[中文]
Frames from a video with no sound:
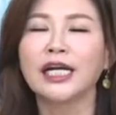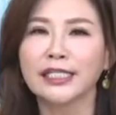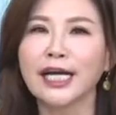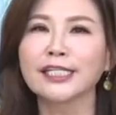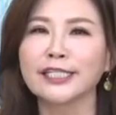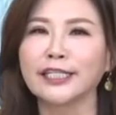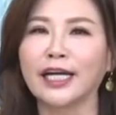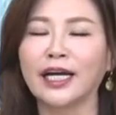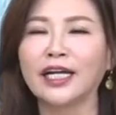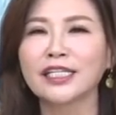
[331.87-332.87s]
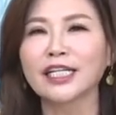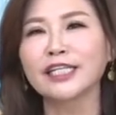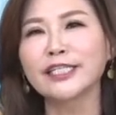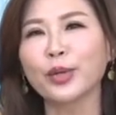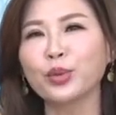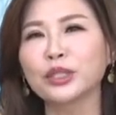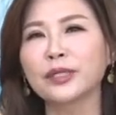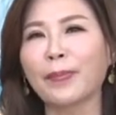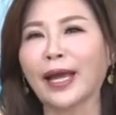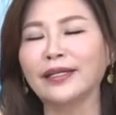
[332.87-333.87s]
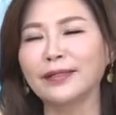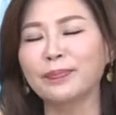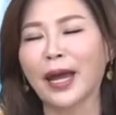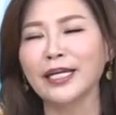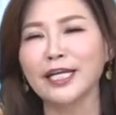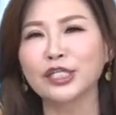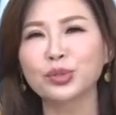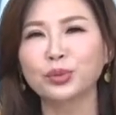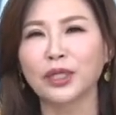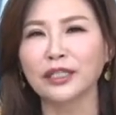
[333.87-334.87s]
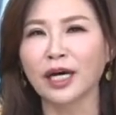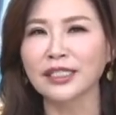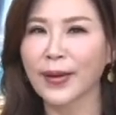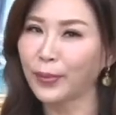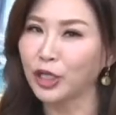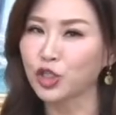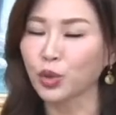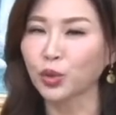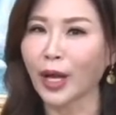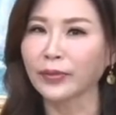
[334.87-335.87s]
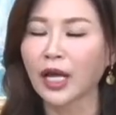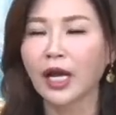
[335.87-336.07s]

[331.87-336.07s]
这样子呢，这个教育是百百年树人哈、哦，才不会中断。